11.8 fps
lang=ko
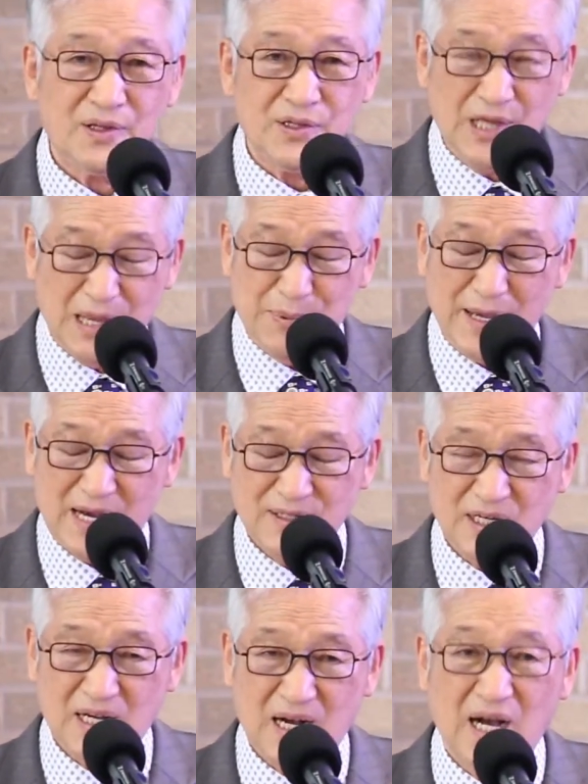
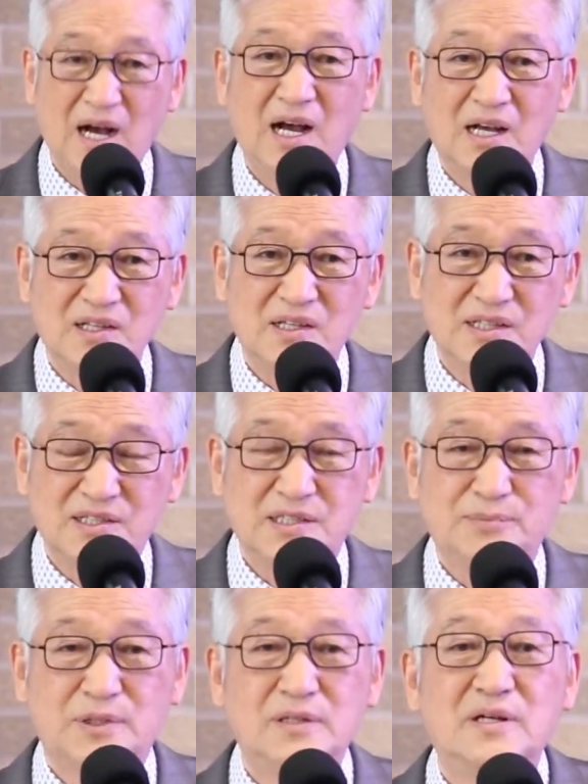예배하니까 이
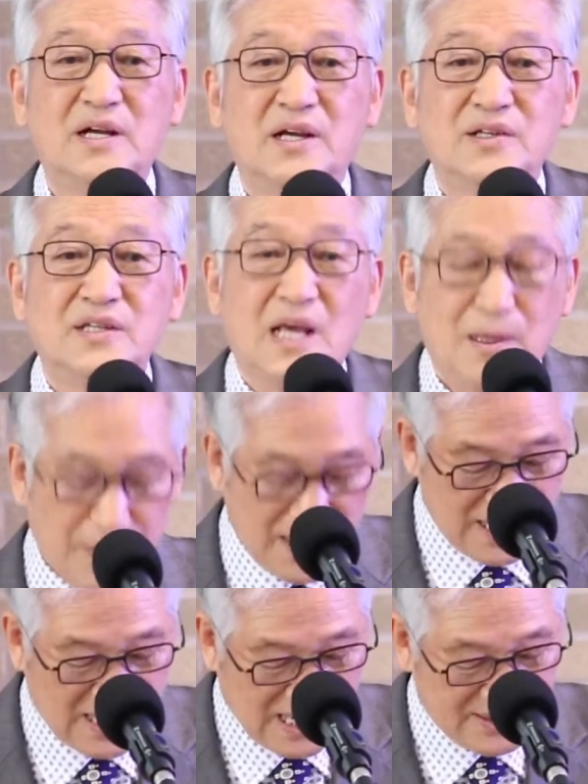집을
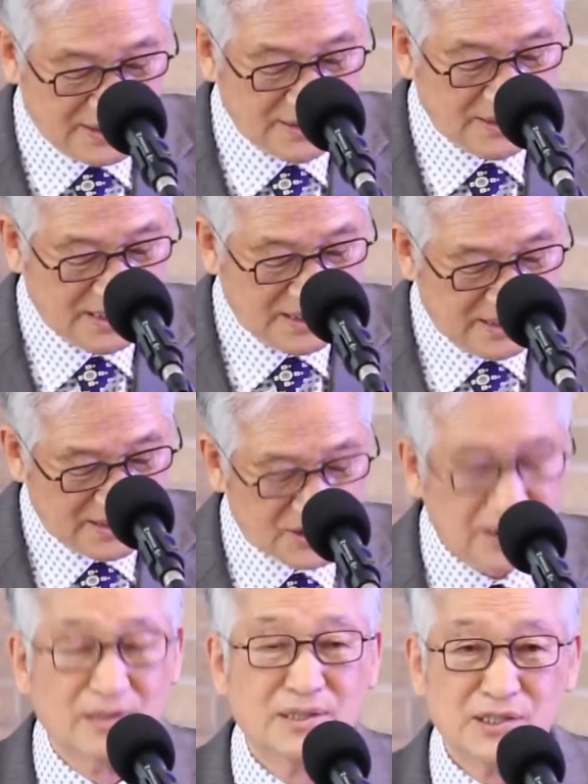예배하는
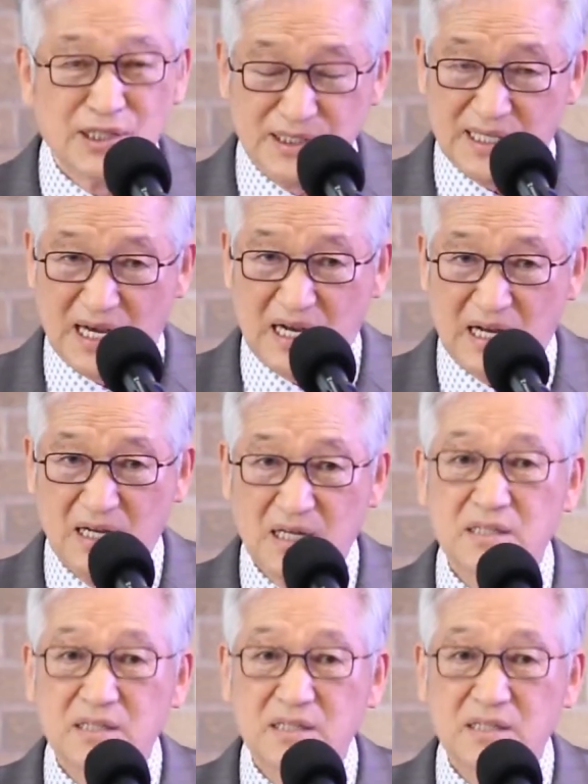성전이다.